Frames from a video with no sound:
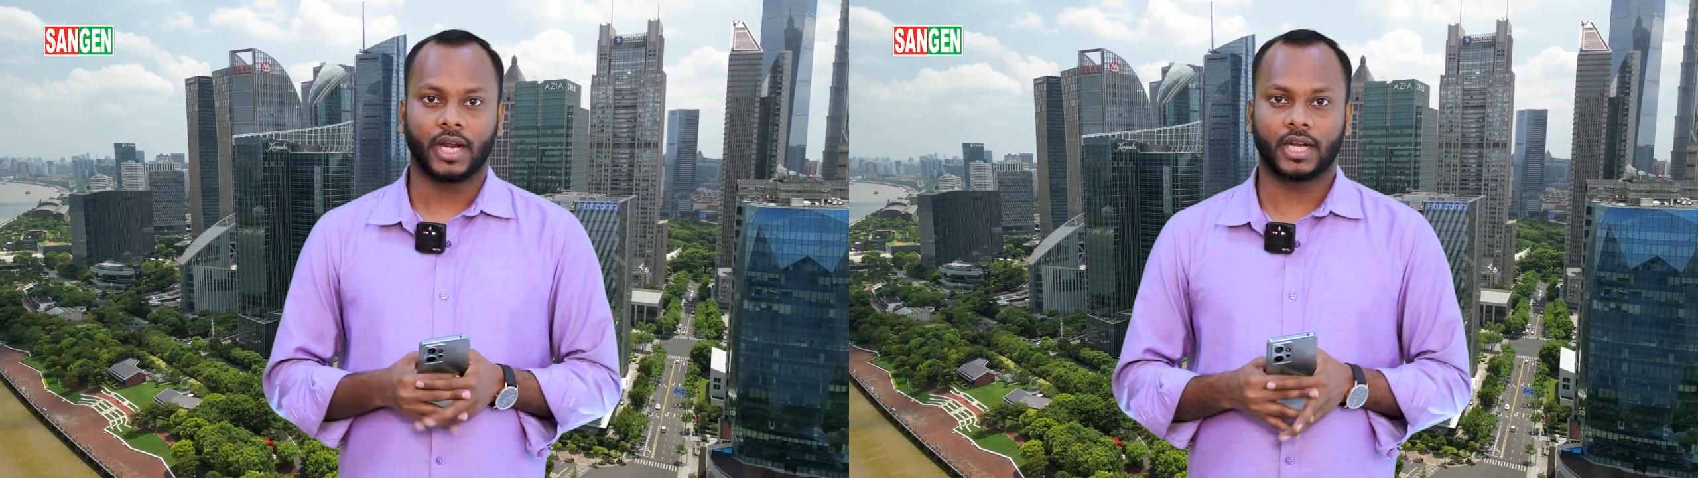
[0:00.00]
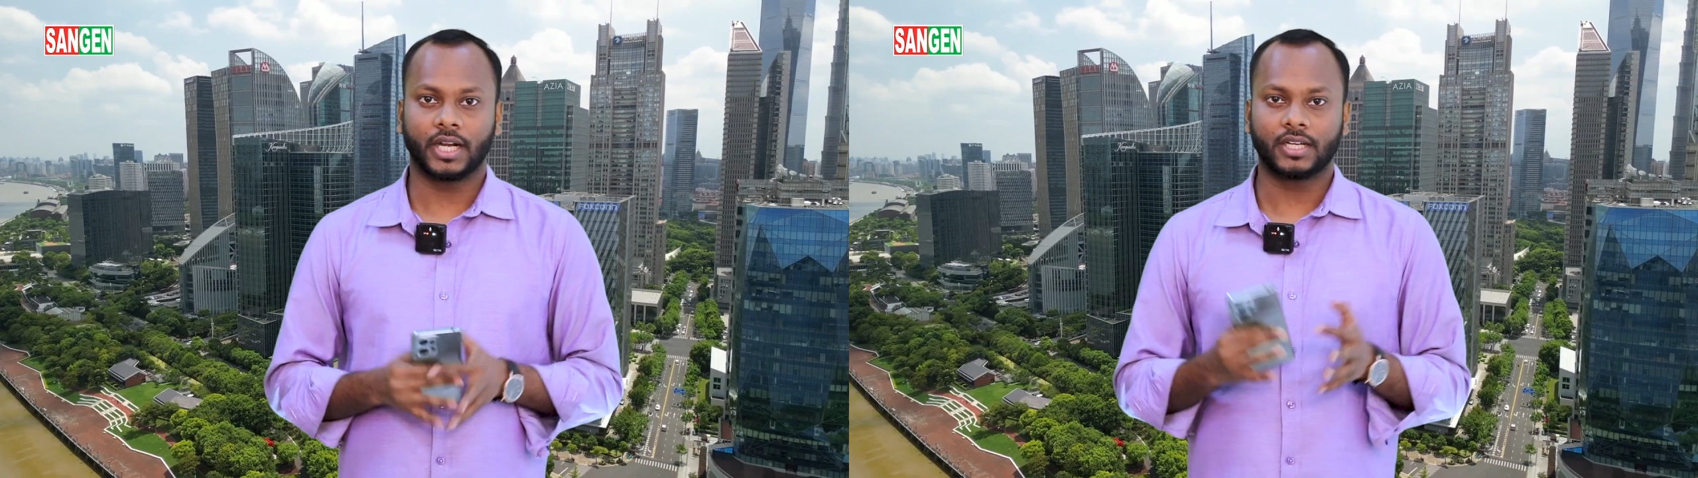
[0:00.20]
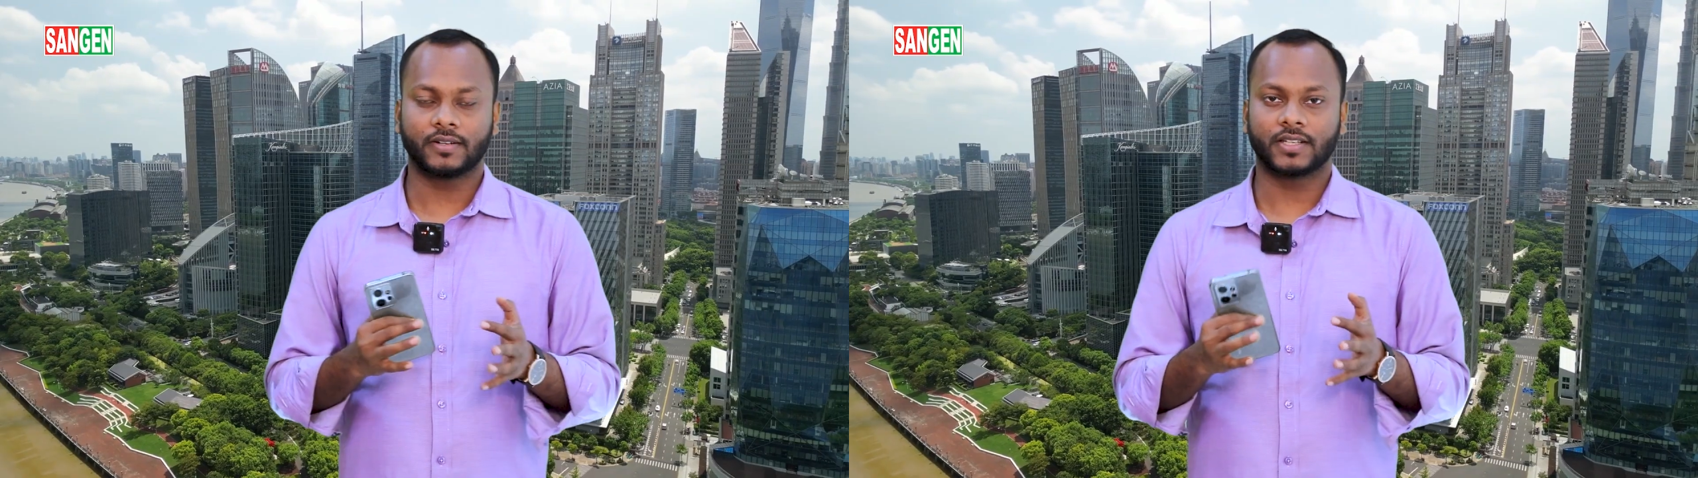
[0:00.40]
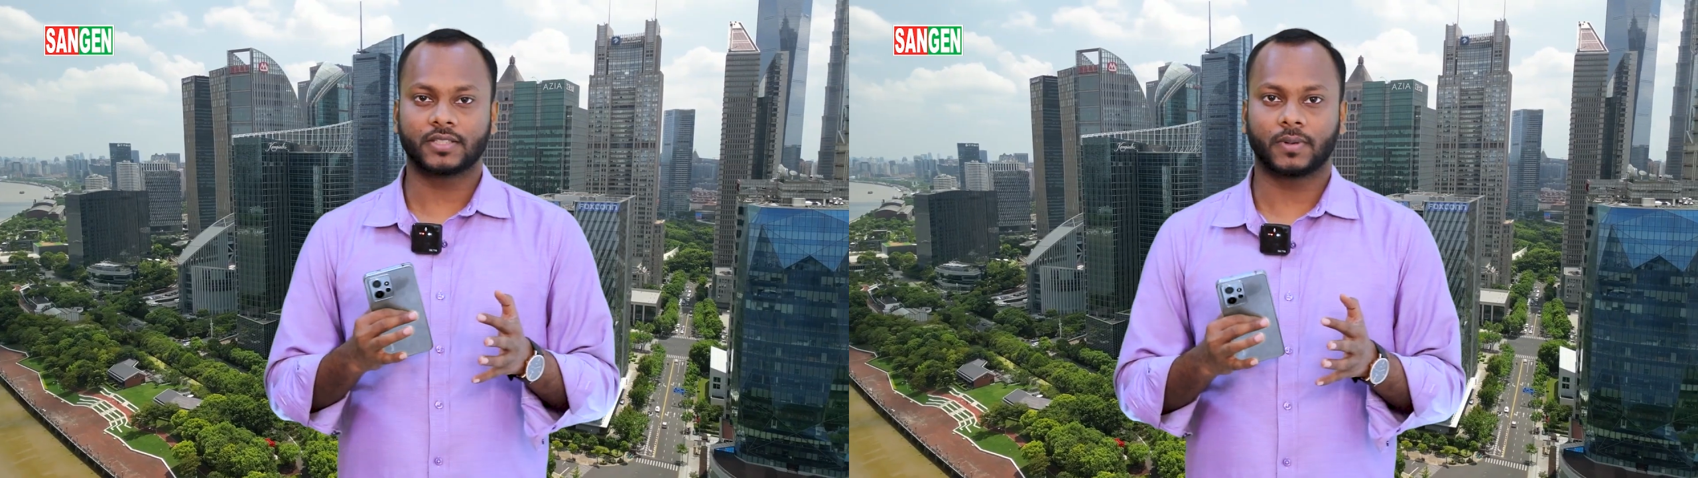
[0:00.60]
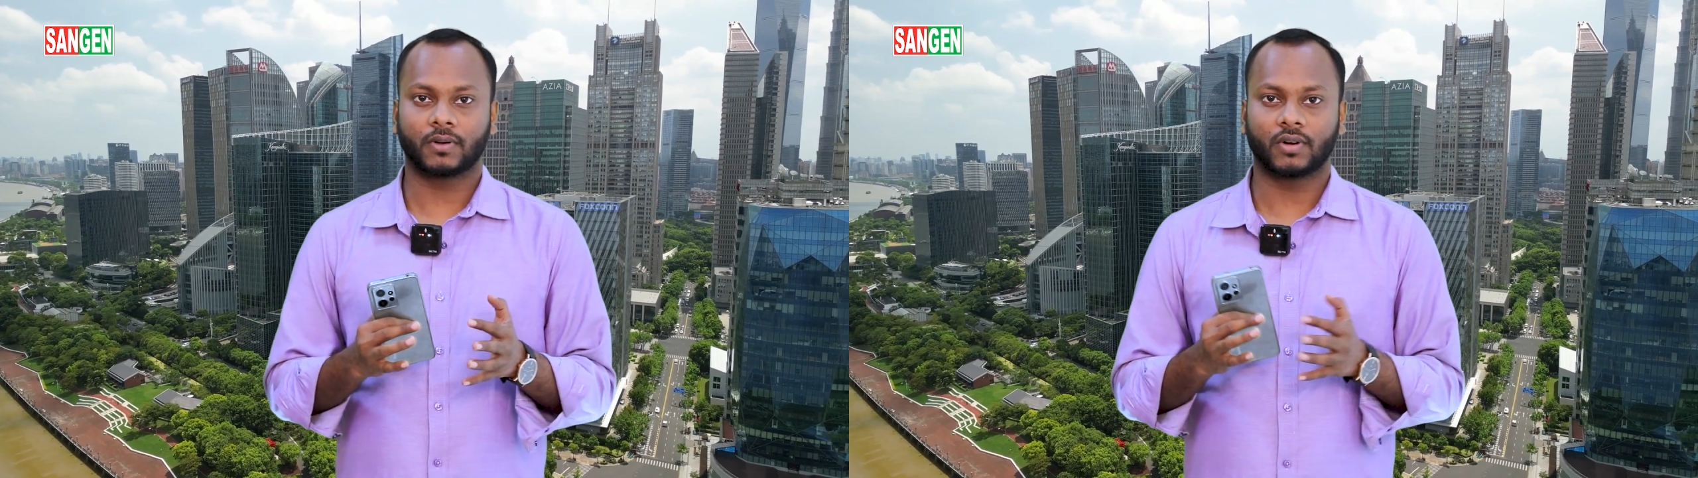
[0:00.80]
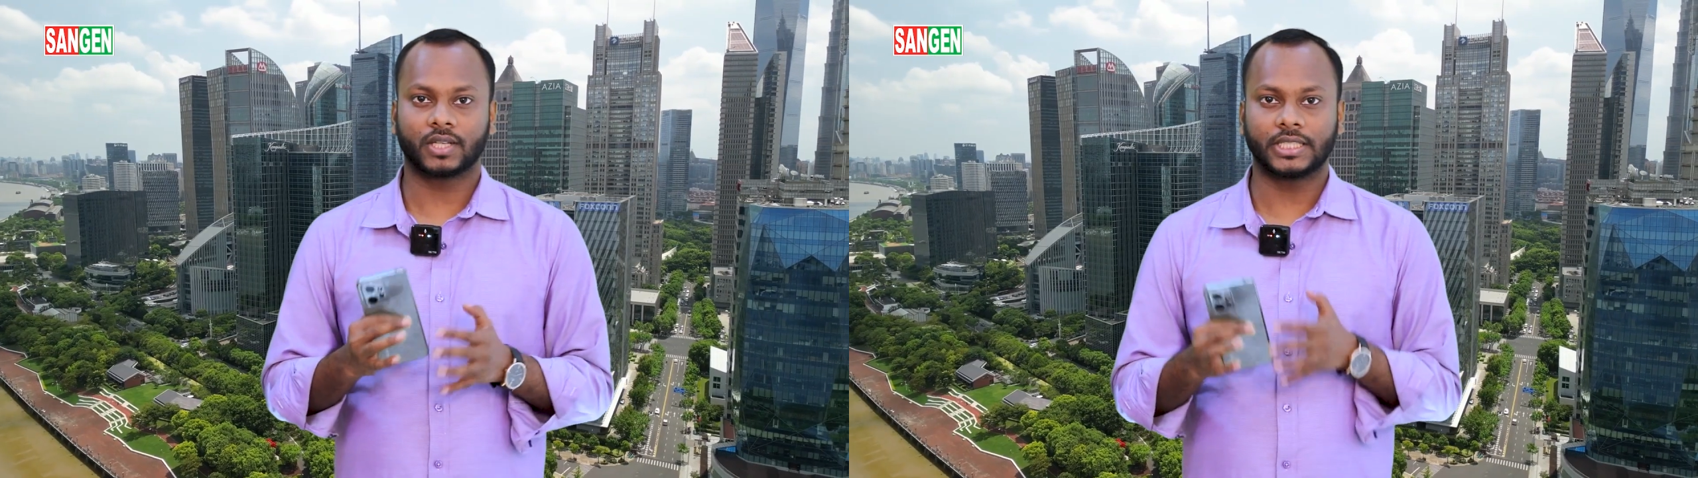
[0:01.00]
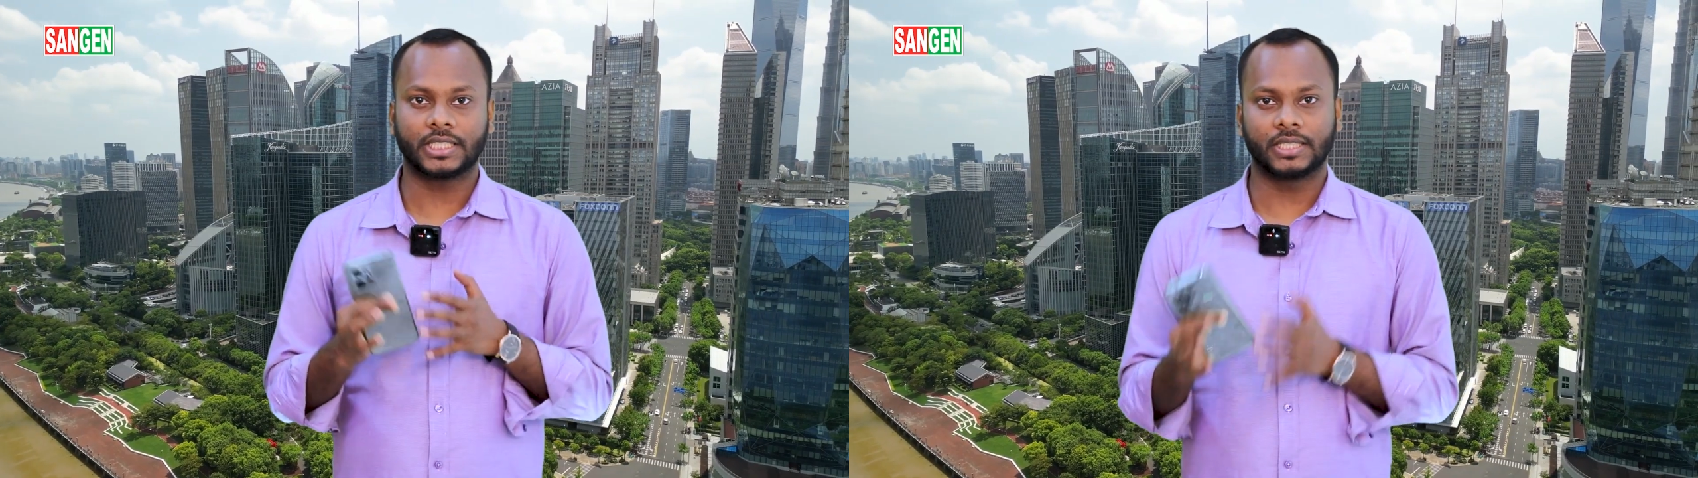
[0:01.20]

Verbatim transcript: ক্রেডিট ট্রান্সফার করা যায়